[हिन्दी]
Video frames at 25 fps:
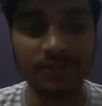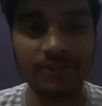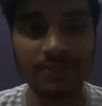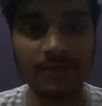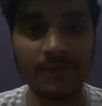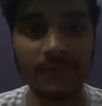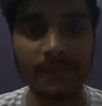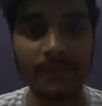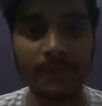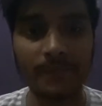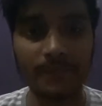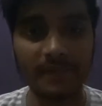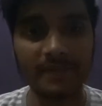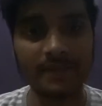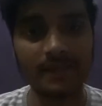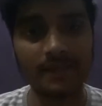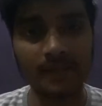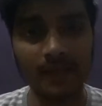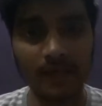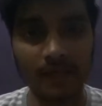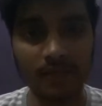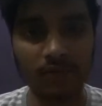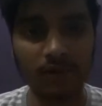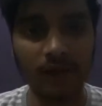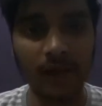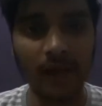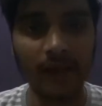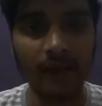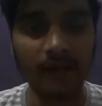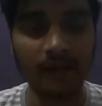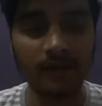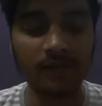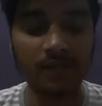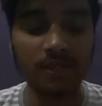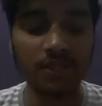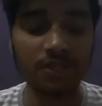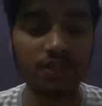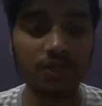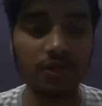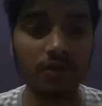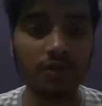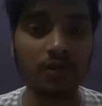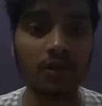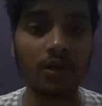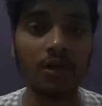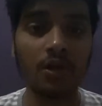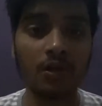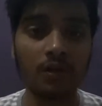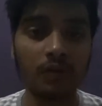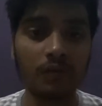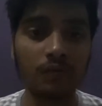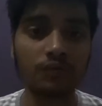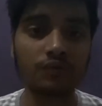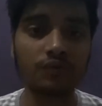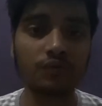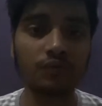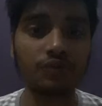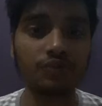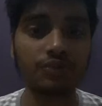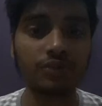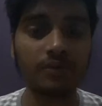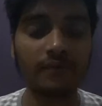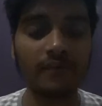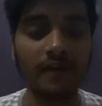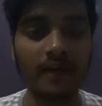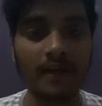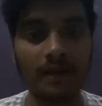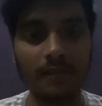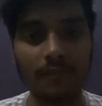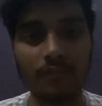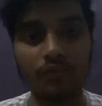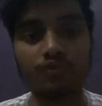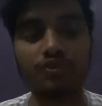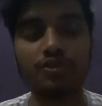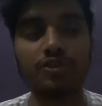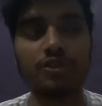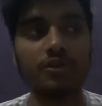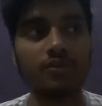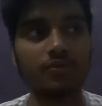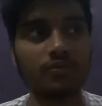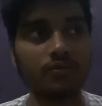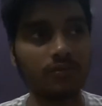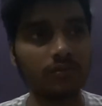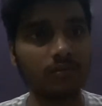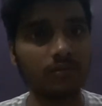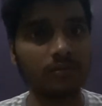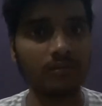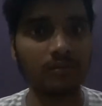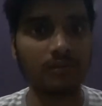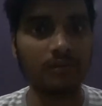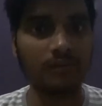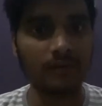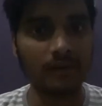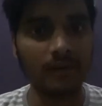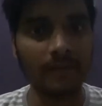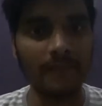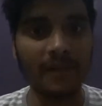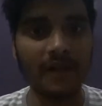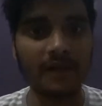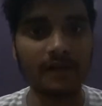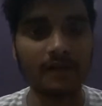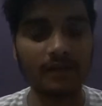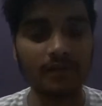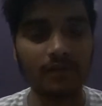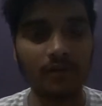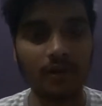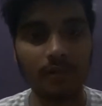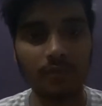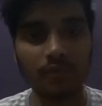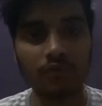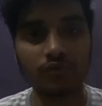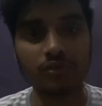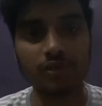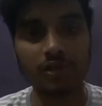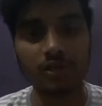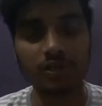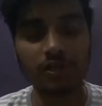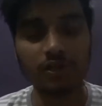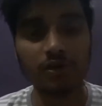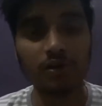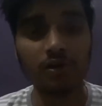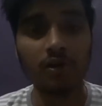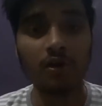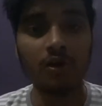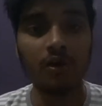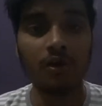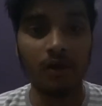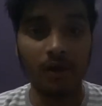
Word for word: दीजिए पसंद आए तो लाइक कर दीजिए और कुछ क्वेश्चन वगैरह पूछने हैं तो कमेंट के द्वारा पूछ सकते हो